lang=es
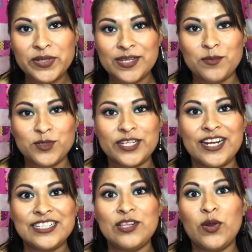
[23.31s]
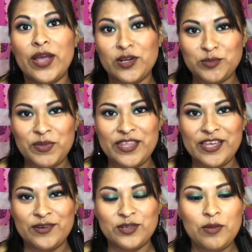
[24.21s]
pues a mostrarles lo que nos
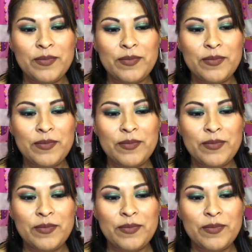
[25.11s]
pidieron, ¿no?